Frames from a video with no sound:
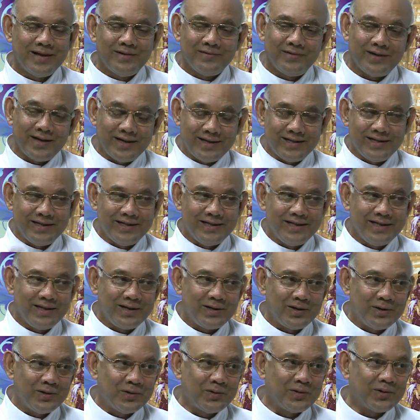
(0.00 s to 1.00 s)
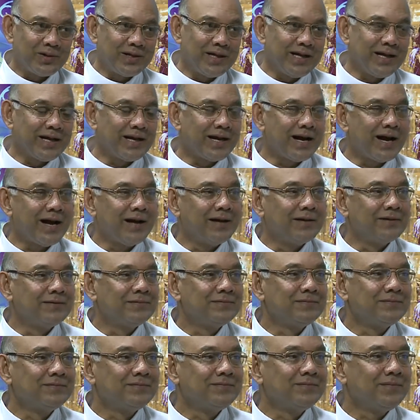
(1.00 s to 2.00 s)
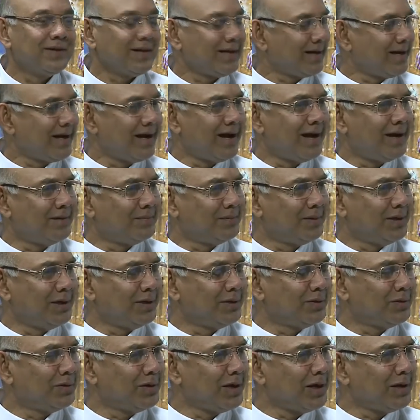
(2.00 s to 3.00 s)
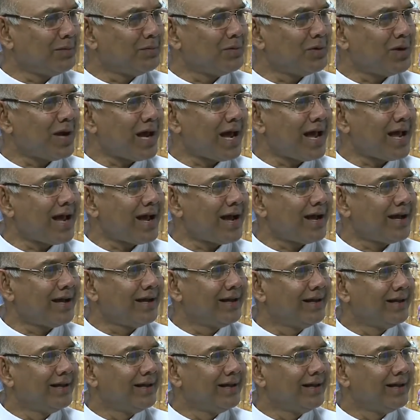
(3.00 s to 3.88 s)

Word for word: फिर दीदी की ओर देखा फिर कहा आपने तो नहीं बुलाया